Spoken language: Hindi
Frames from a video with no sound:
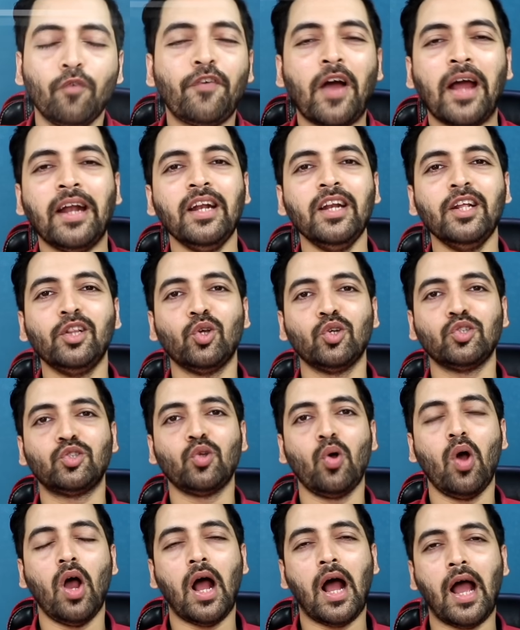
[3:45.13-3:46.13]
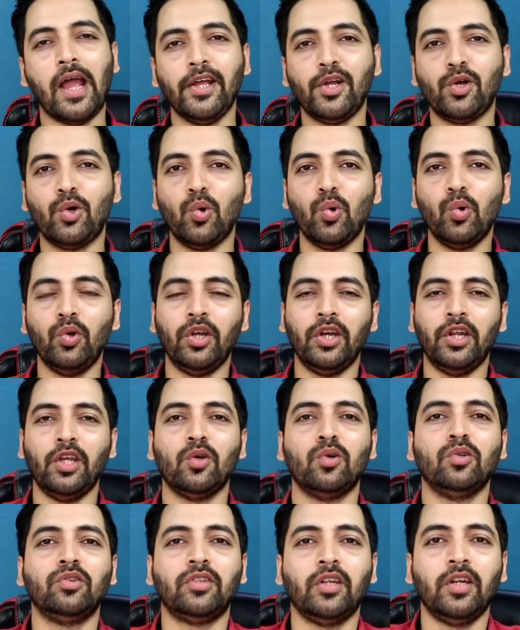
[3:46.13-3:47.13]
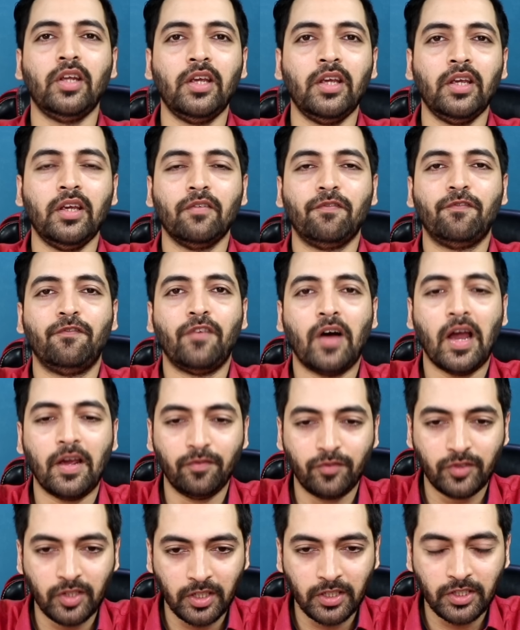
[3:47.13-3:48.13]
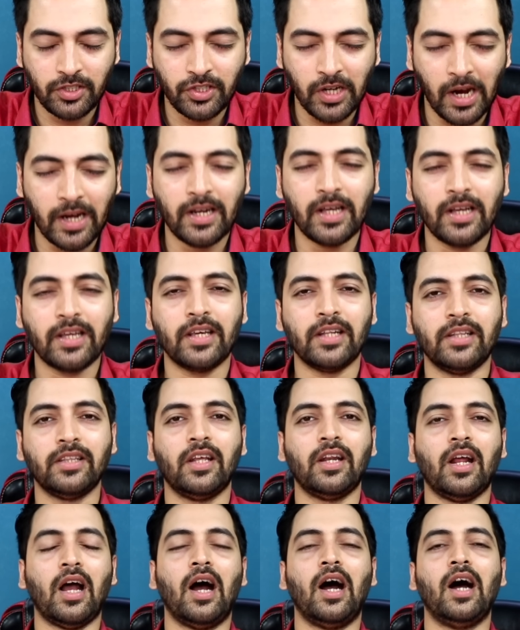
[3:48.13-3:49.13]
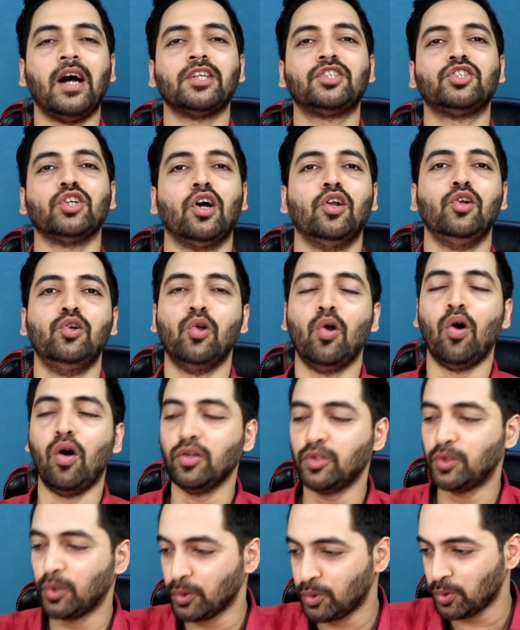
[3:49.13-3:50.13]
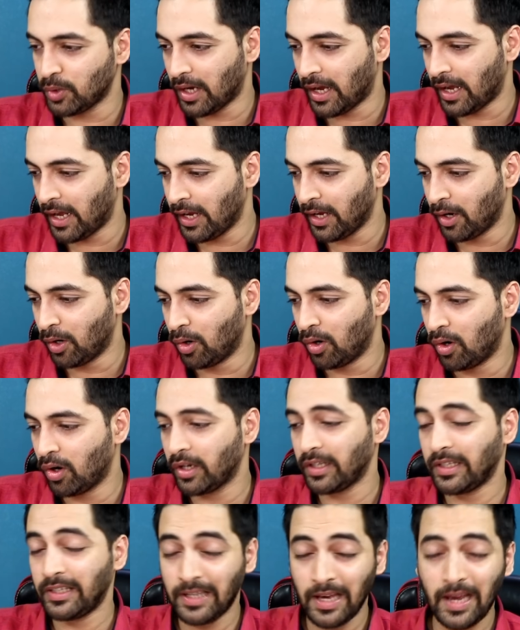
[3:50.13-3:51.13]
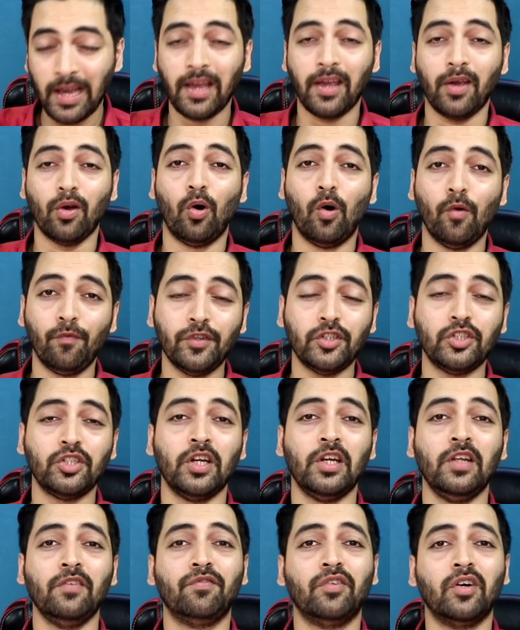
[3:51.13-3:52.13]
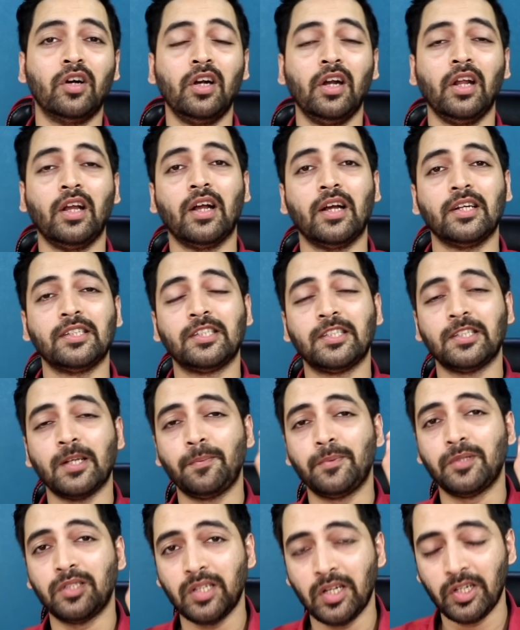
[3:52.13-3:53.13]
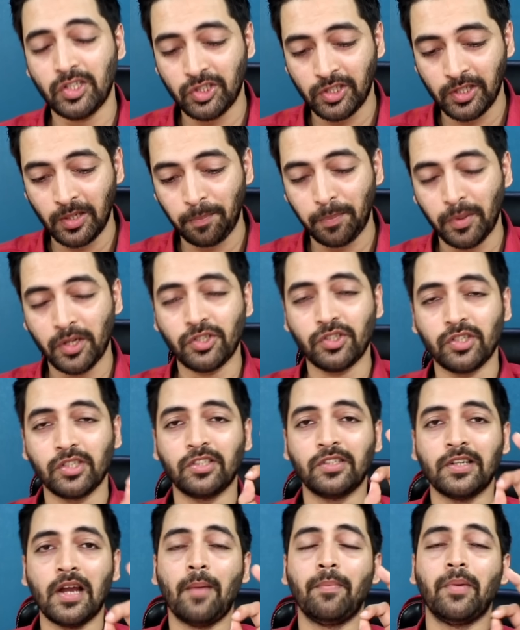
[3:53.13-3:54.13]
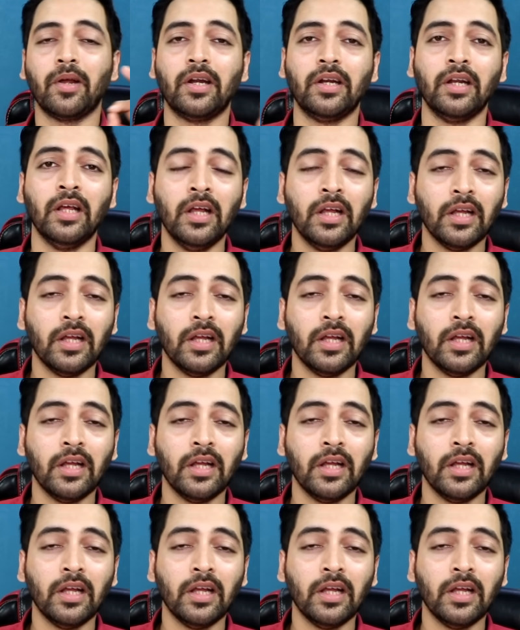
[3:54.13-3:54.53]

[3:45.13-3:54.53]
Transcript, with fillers: तो फाइनली दोस्तों आई पीकू नियो थ्री 5G चाइना के अंदर आज लॉन्च हो चुका है और ये ऑफिशियली वर्ल्ड का सबसे चीपेस्ट स्नैपड्रैगन